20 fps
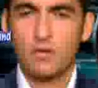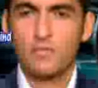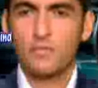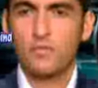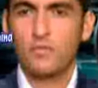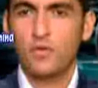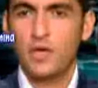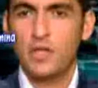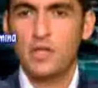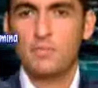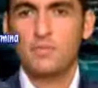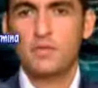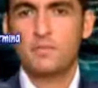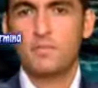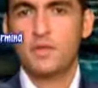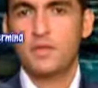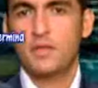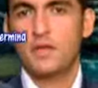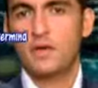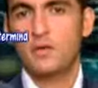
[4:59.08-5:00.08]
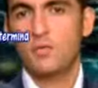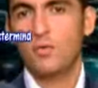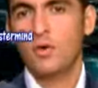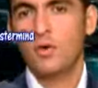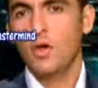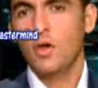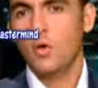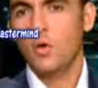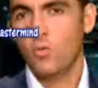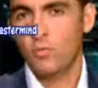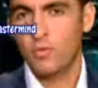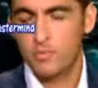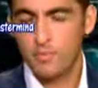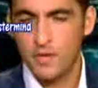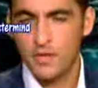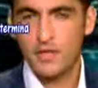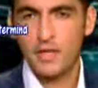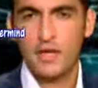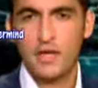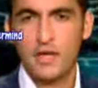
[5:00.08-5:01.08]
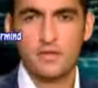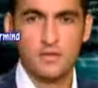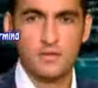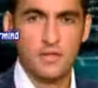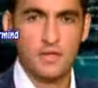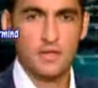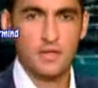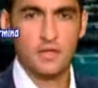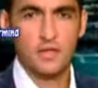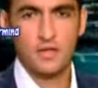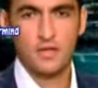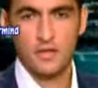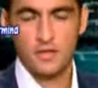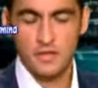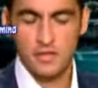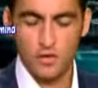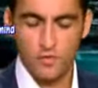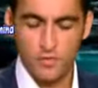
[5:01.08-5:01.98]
وبتمنى لحضرتك آه، التوفيق وبشكر حضرتك شكرا